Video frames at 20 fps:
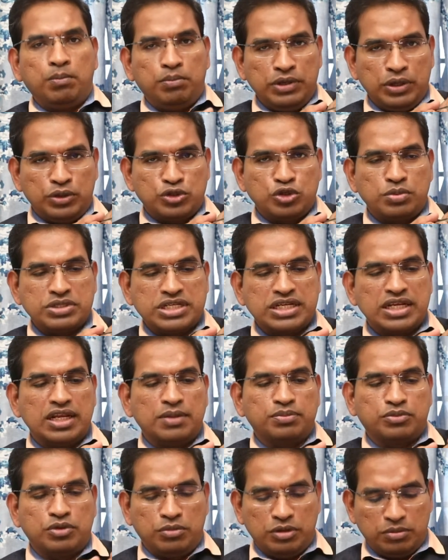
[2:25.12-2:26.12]
మీకు చూపించడానికి
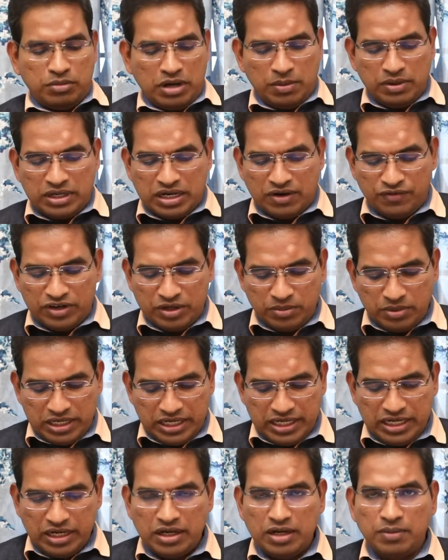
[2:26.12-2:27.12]
చెప్తాను మీరు మామూలు కంఫర్టబుల్
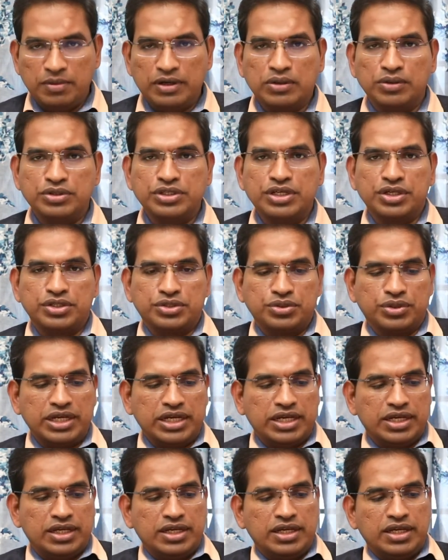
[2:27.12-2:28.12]
ఇలా ఇలా పెట్టుకొని చేయొచ్చు
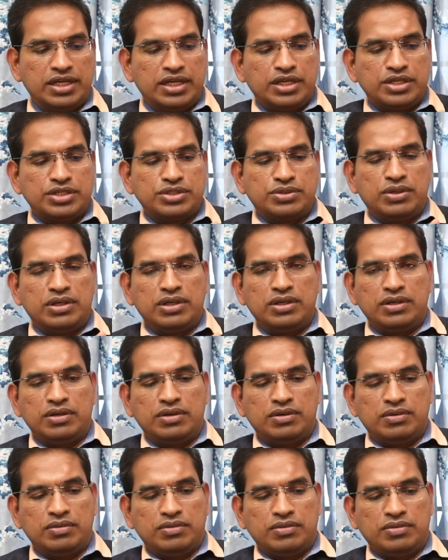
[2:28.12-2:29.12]
ఓకే సో
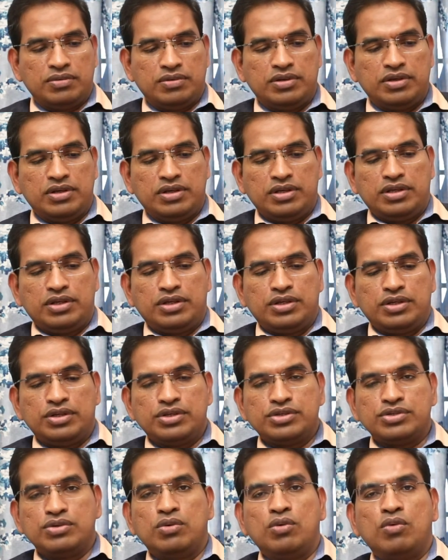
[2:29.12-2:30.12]

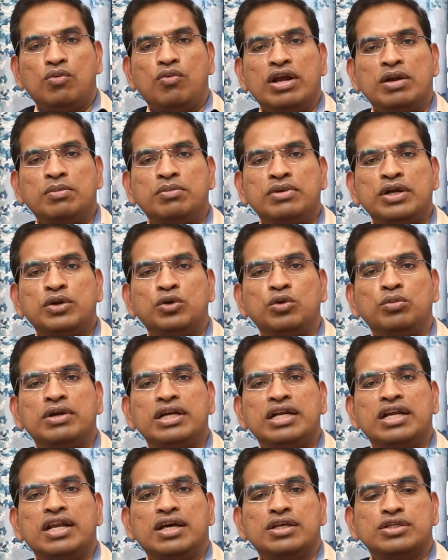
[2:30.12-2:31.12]
సో వన్ మినిట్ టూ
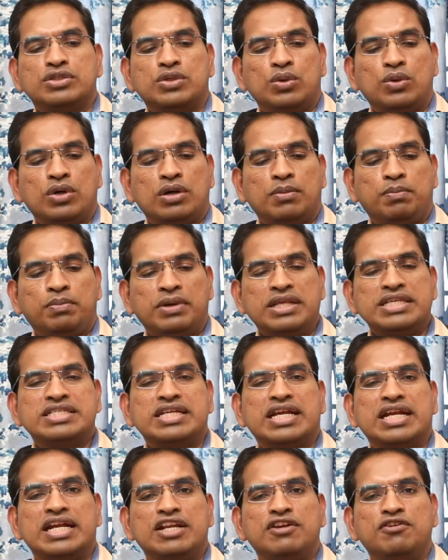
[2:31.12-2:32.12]
మినిట్ లాగా స్లోగా ప్రెస్
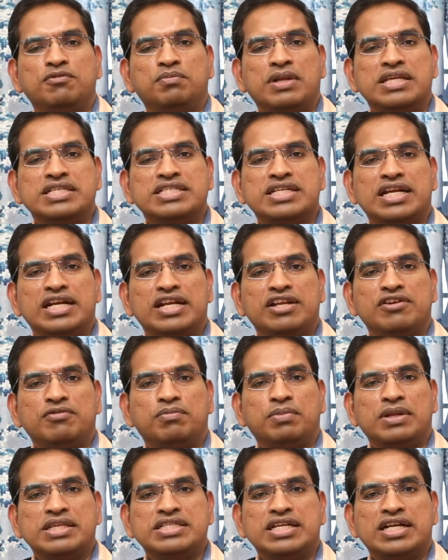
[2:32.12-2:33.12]
అండ్ లీవ్ ప్రెస్ అండ్ లీవ్
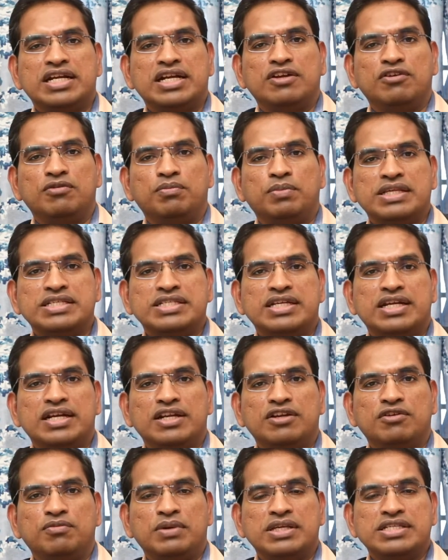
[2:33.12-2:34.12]
ప్రెస్ అండ్ లీవ్ ప్రెస్ అండ్
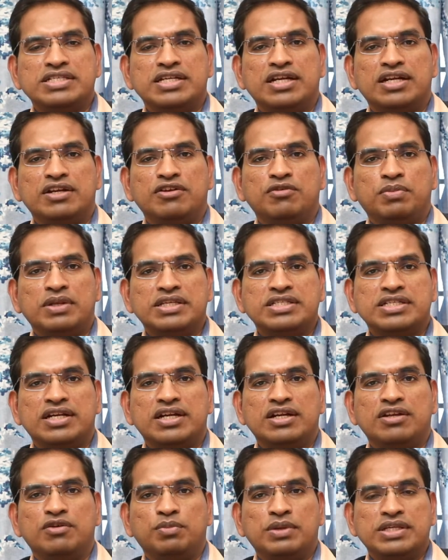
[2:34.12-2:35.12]
లీవ్ ప్రెస్ అండ్ లీవ్ ప్రెస్
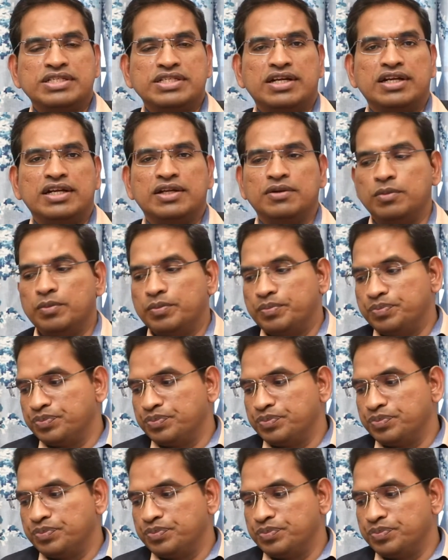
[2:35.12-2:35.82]
అండ్ లీవ్ ప్రెస్ అండ్ లీవ్